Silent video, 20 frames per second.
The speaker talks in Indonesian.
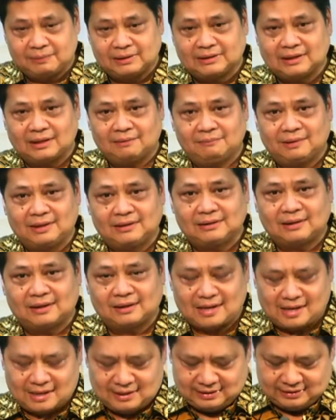yang pertama
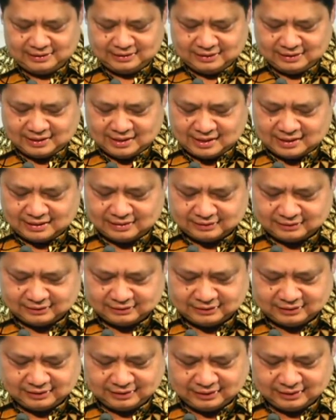terkait
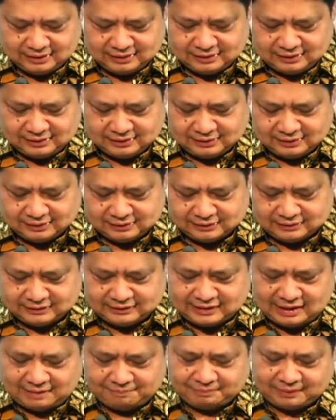dengan eh,
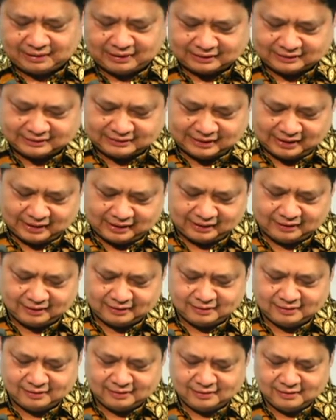siap kerja
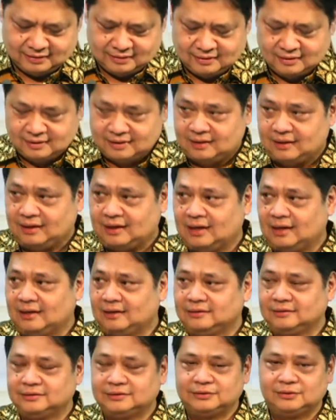
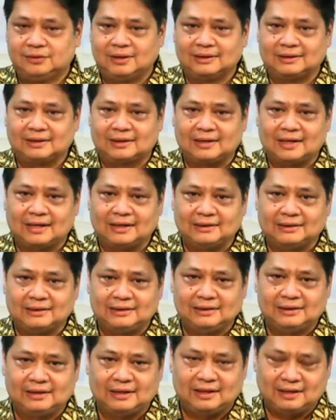dan juga
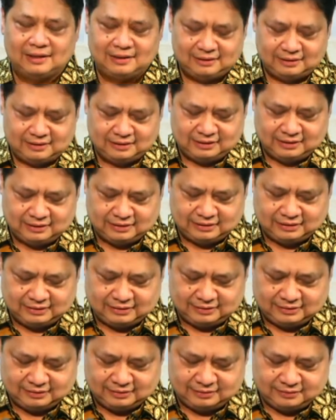terkait dengan
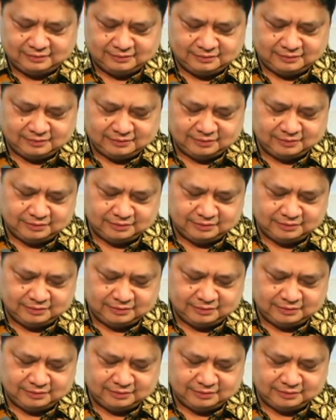eh,